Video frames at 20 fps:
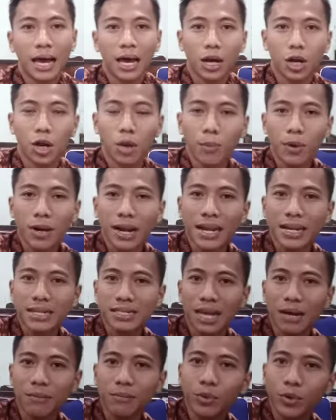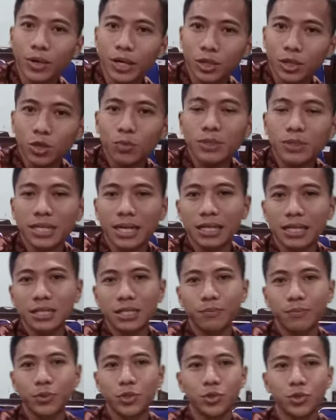Nomor lari sambung itu bisa
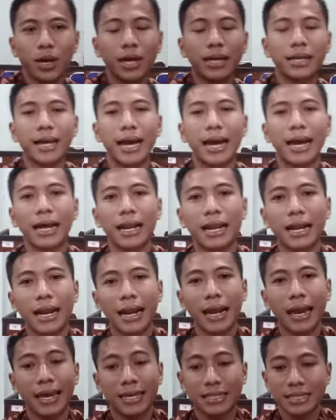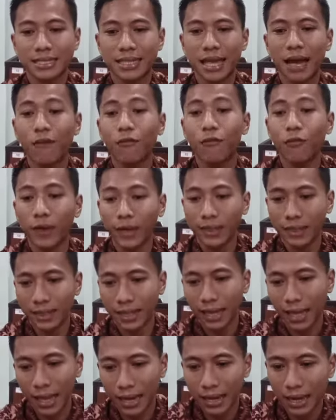disebut juga dengan estafet
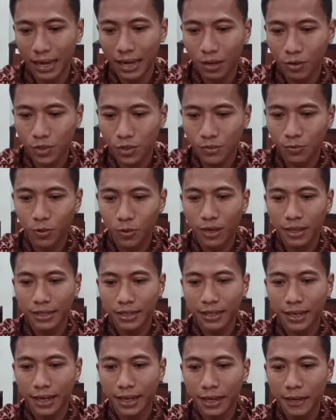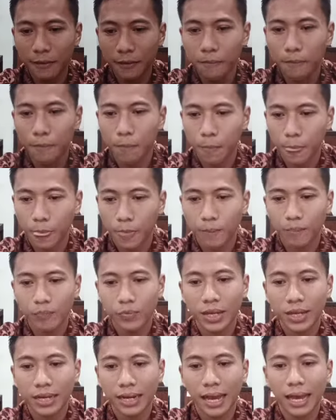ya anak-anakku semuanya.
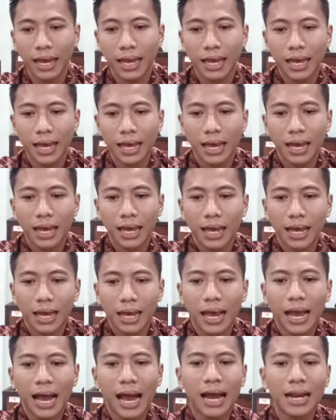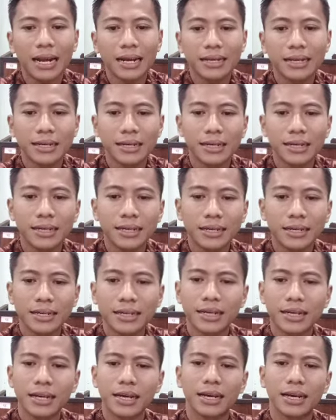Nah, ad,
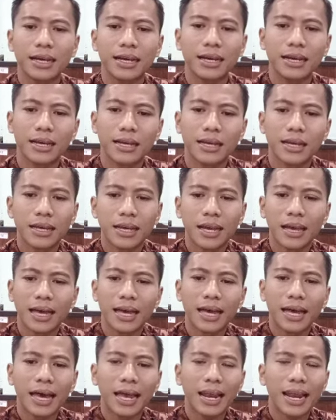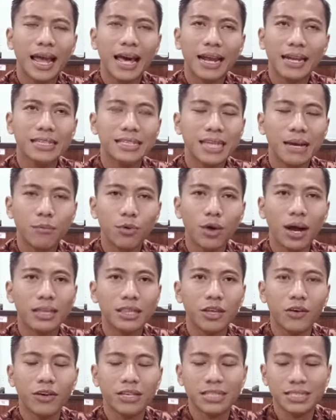eh, lari sambung
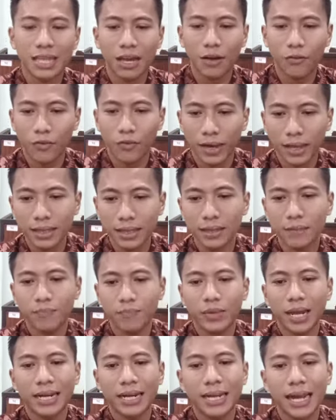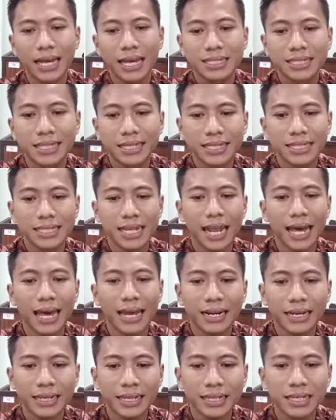atau estafet adalah jenis
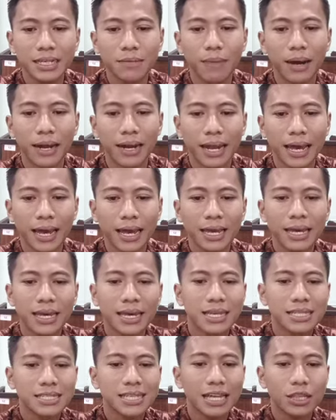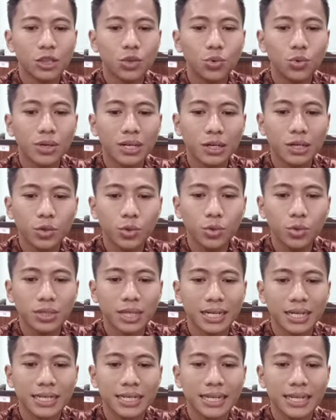lari di mana satu regu
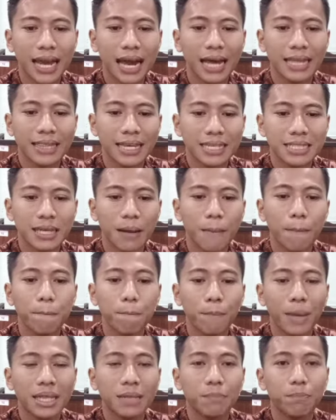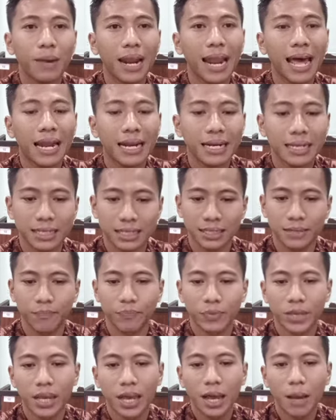terdiri atas empat
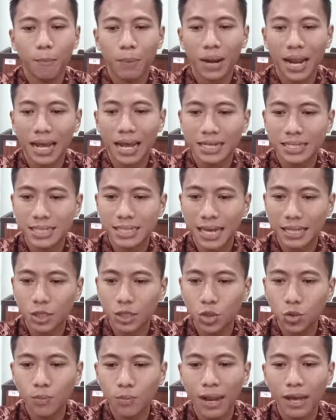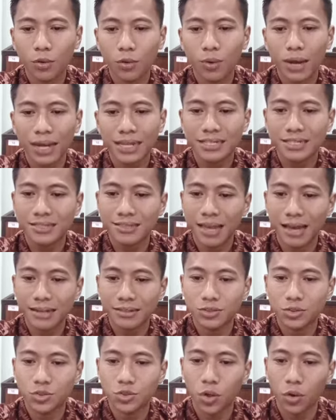pelari Pelari satu melakukan
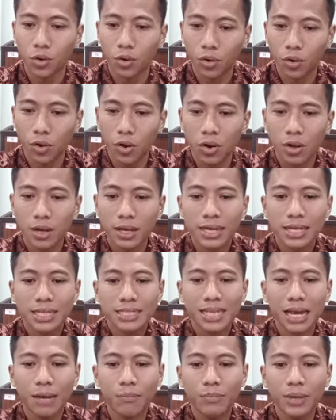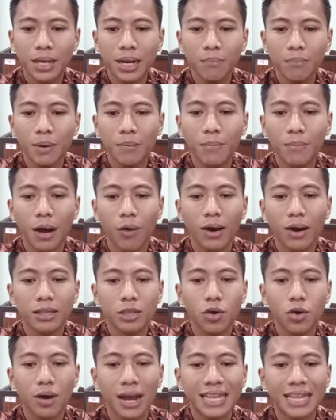start jongkok sambil
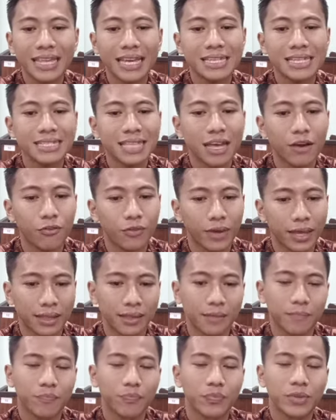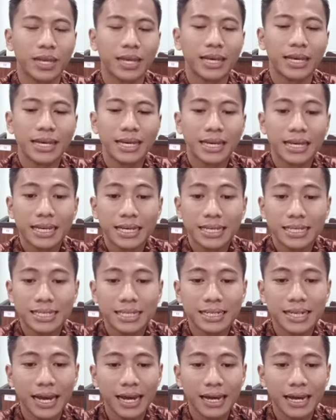membawa tongkat estafet.
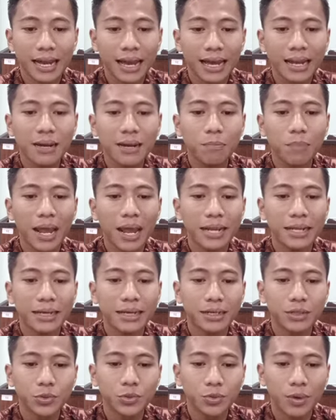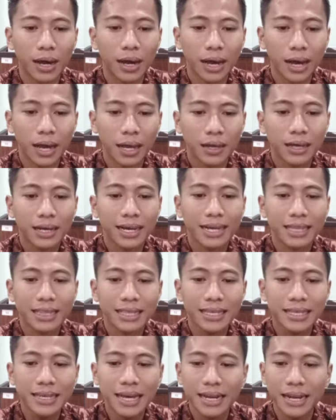Sedangkan pelari kedua,
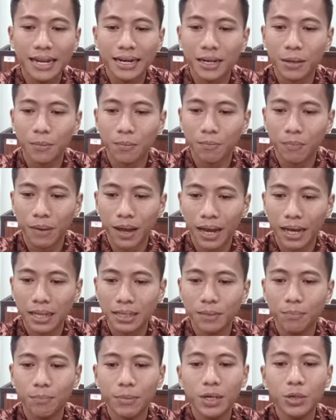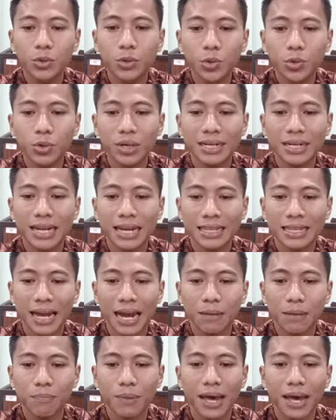ketiga dan keempat menunggu
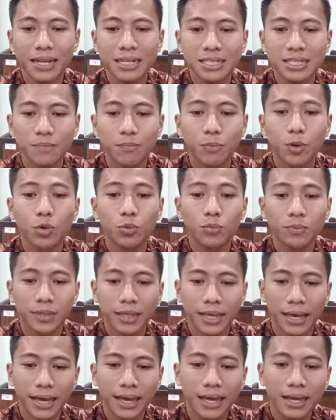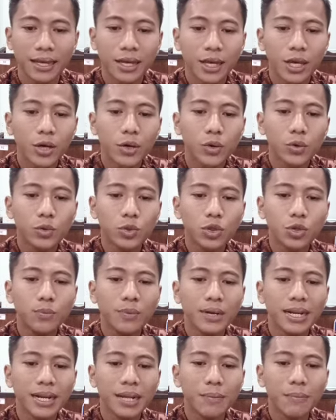kedatangan pelari sebelumnya untuk
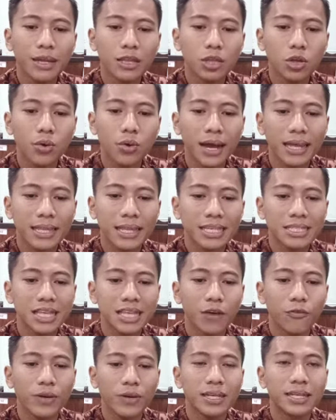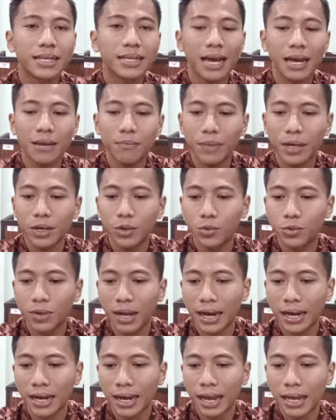menerima tongkat estafet dengan
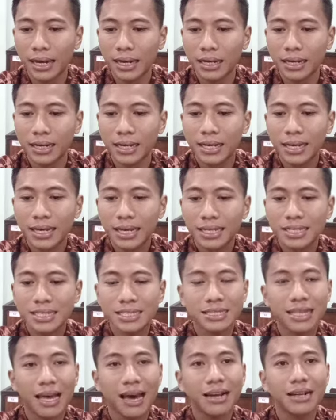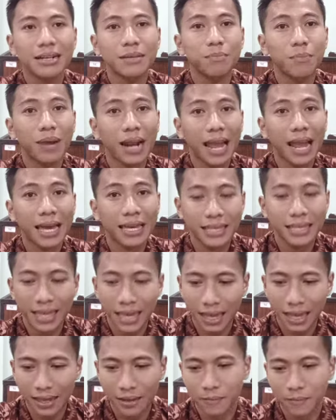menggunakan start
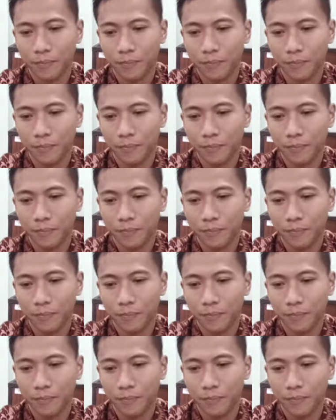melayang.